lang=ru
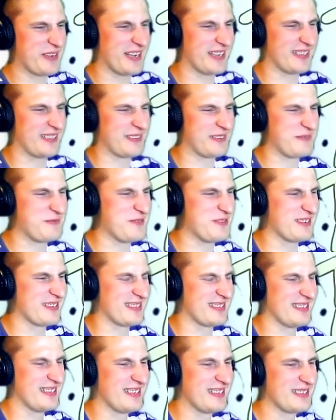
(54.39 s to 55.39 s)
Как так
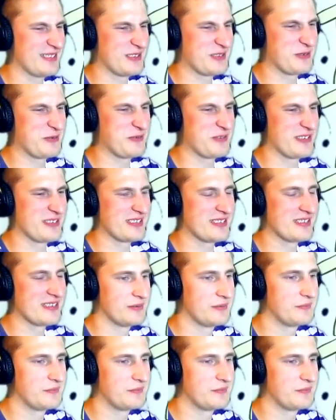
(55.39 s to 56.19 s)
можно? Это же ужас.